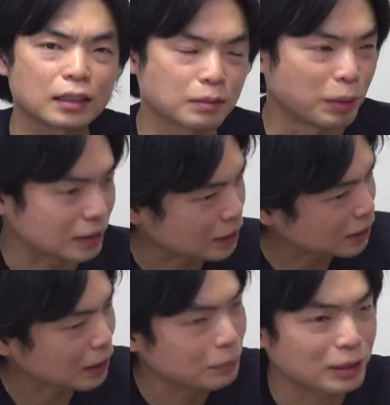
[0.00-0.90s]
間
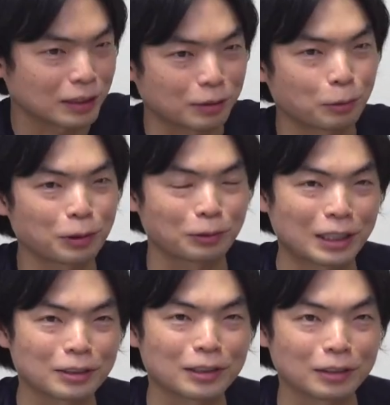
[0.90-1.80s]
違えましたって東京の
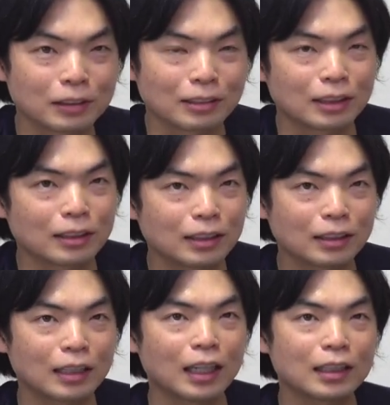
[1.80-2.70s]
会場なのにとかって言っ
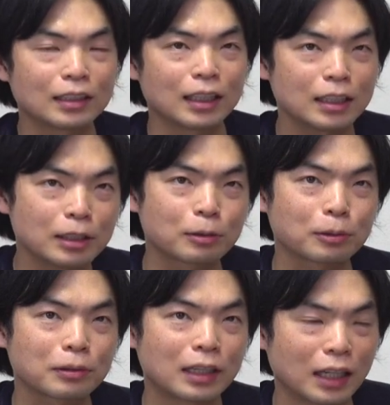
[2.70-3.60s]
て、できる
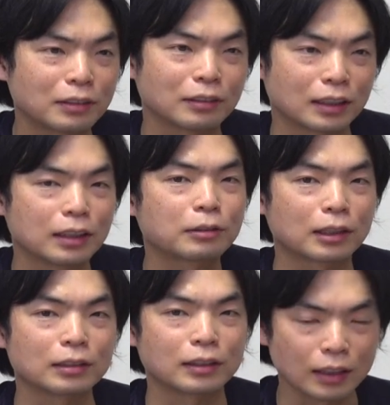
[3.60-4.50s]
ことがあるって聞いたこ
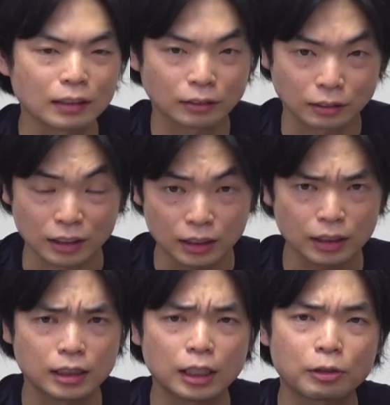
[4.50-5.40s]
とあるんですね。その全
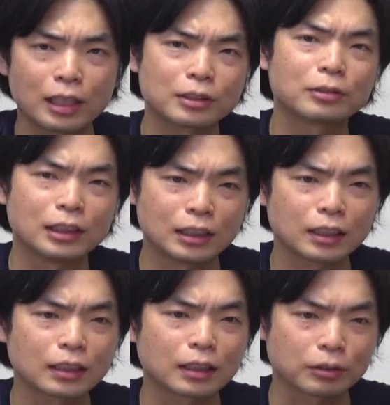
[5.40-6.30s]
然違う会場に行っ
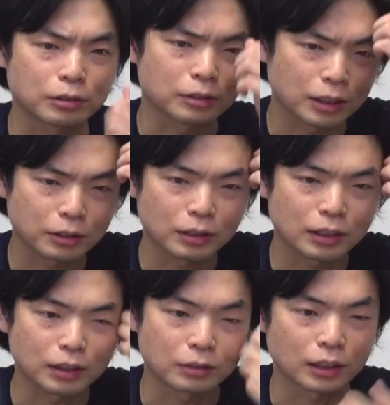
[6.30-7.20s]
ちゃったけど、受験票
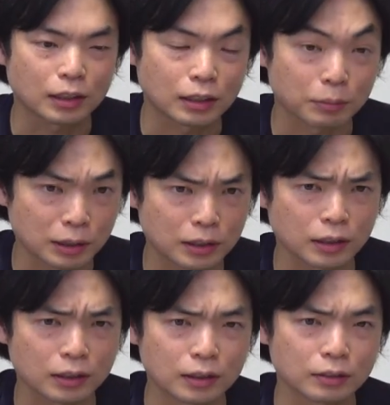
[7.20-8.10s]
あったら受け入れられまし
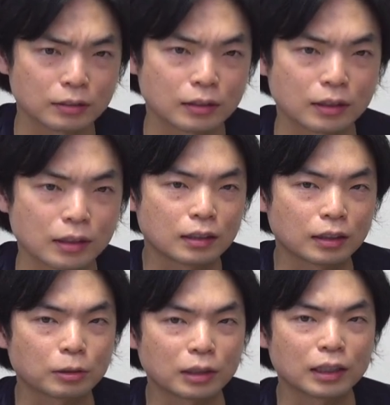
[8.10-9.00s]
たって言った
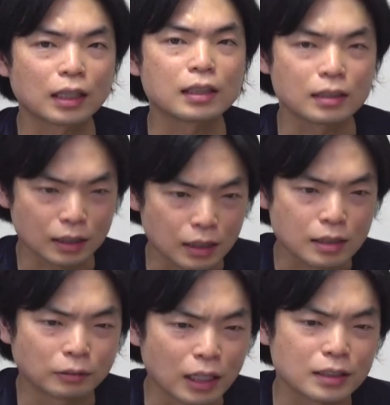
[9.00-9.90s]
人がいたん
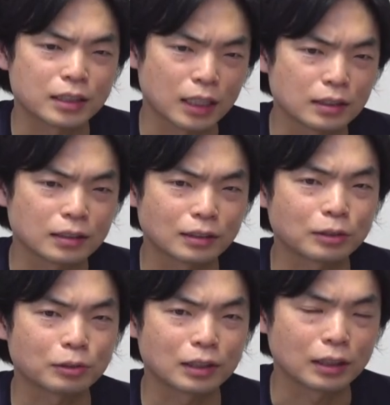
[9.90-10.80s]
で、ワンチャン、
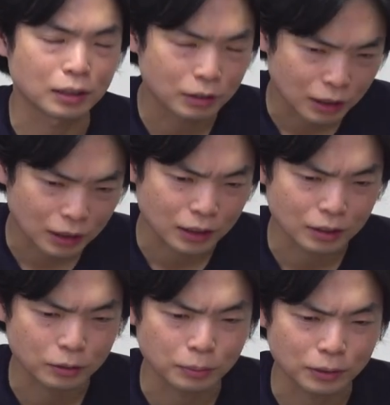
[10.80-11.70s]
それできるか
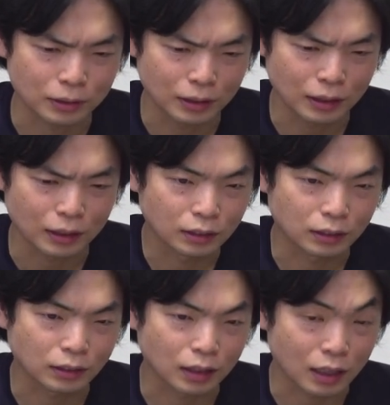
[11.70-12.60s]
なと思って
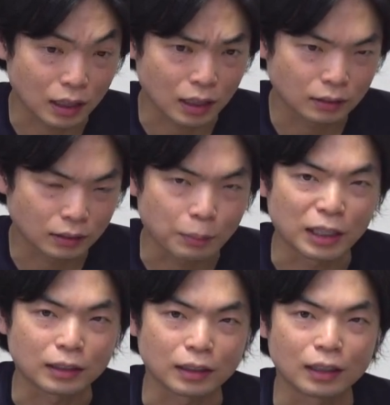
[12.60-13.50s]
行ったら、
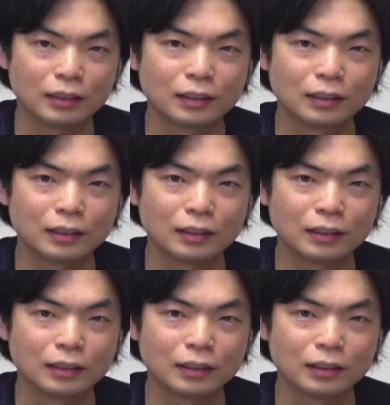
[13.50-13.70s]
ダメだった。